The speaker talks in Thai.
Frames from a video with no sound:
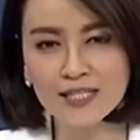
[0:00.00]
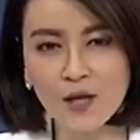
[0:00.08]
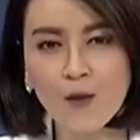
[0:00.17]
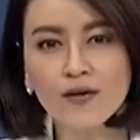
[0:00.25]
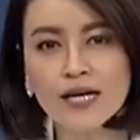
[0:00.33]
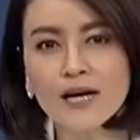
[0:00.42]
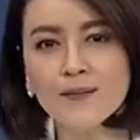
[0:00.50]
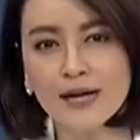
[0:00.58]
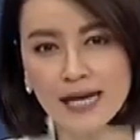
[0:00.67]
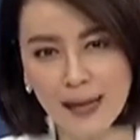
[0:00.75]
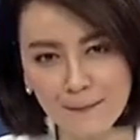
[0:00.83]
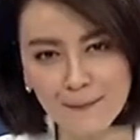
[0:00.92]
ต้องเริ่ม
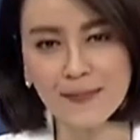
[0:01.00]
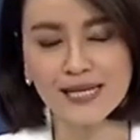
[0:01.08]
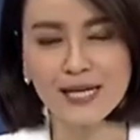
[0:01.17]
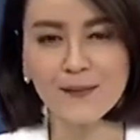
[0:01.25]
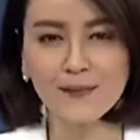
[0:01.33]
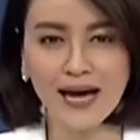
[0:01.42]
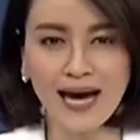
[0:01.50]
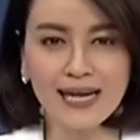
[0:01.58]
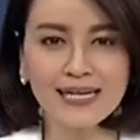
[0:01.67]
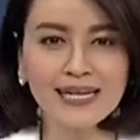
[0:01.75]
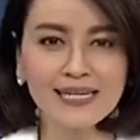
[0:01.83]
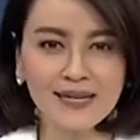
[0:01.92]
กลับมาทำงาน
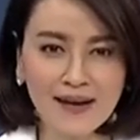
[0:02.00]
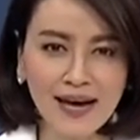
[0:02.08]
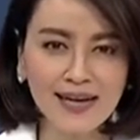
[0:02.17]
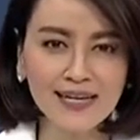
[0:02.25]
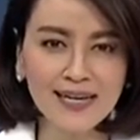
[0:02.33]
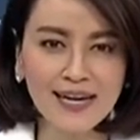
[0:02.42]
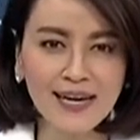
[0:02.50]
กันอีกครั้ง